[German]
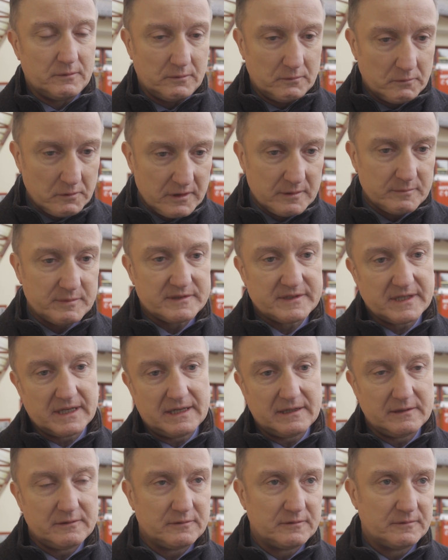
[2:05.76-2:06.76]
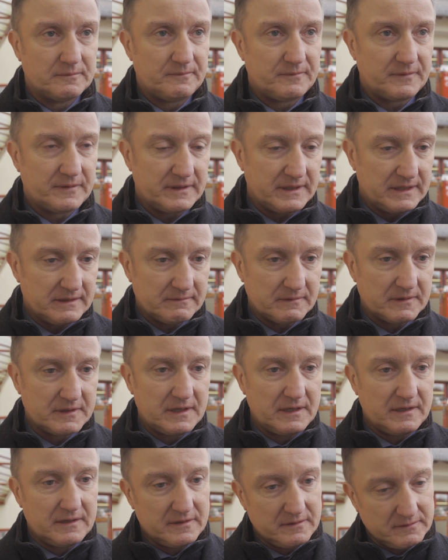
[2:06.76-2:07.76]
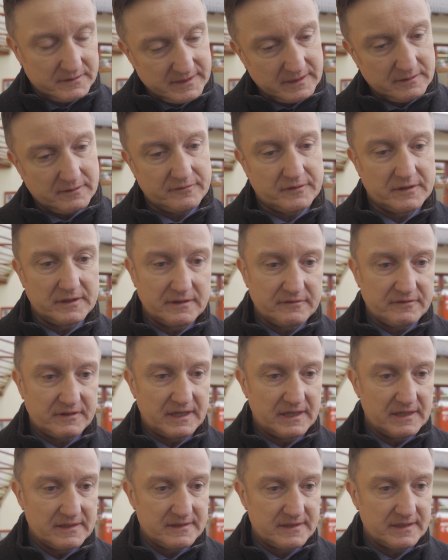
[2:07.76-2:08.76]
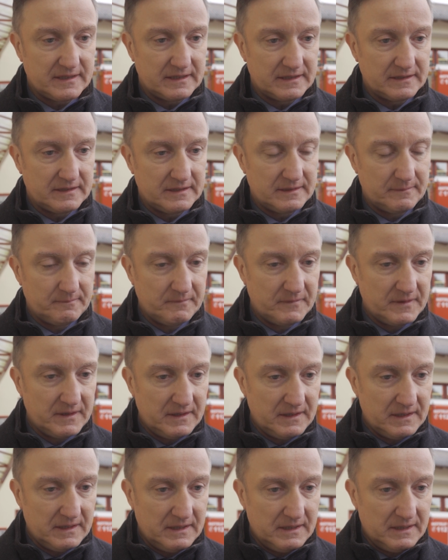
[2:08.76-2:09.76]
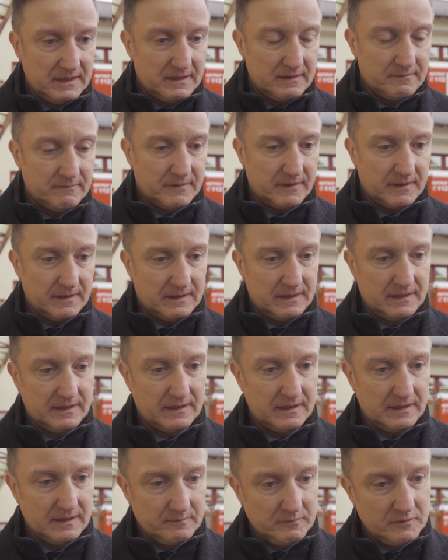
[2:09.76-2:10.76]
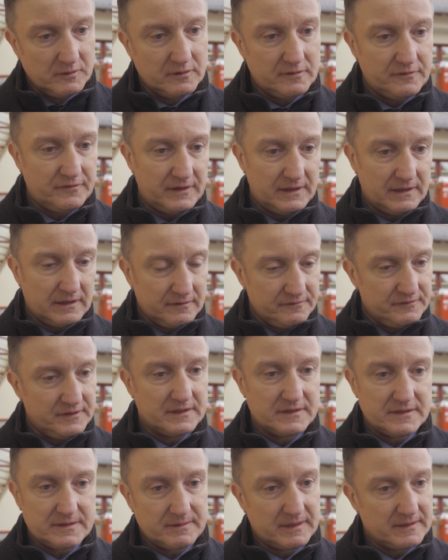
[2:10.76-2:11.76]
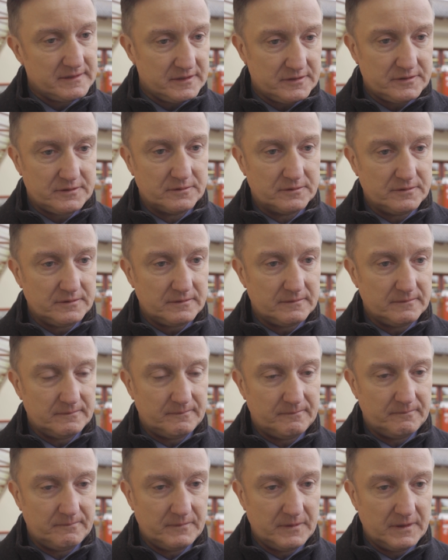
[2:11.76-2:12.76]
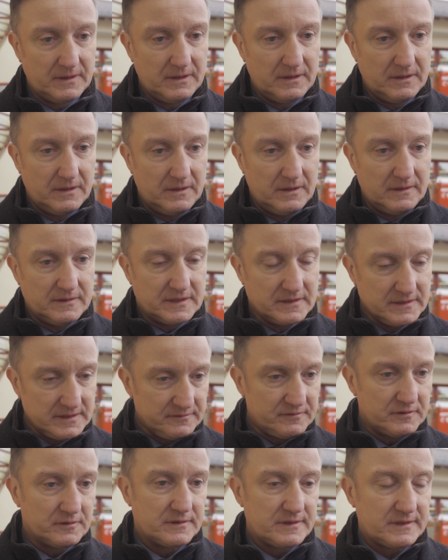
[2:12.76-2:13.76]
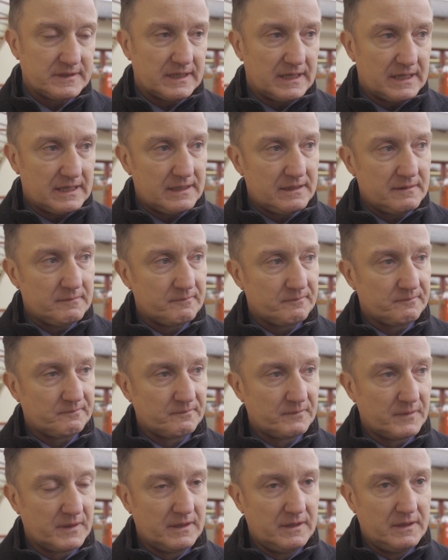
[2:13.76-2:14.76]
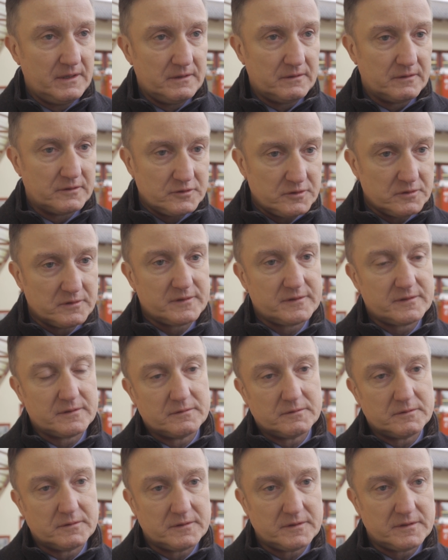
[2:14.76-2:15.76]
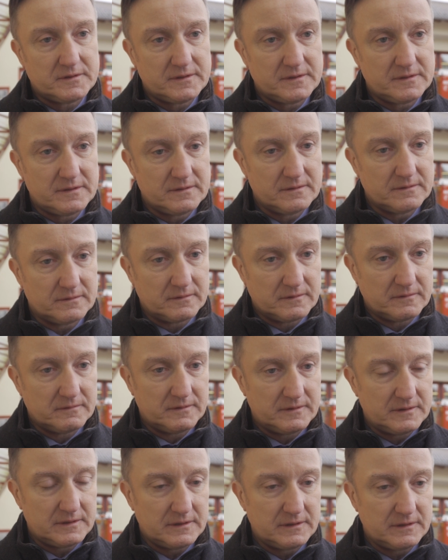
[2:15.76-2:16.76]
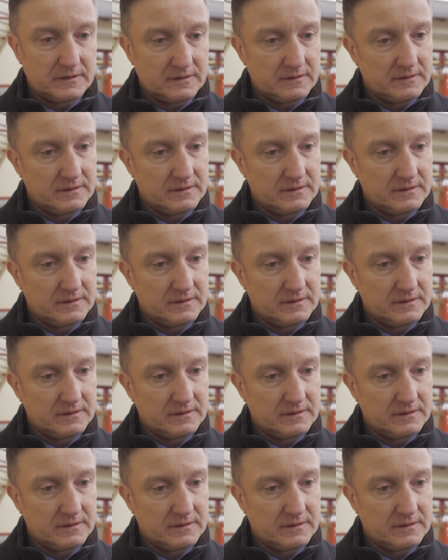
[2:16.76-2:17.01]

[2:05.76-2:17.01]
ohne Bezahlung, sehr oft in der Freizeit, im Notfall auch 24 Stunden sind sie für uns da und schützen uns und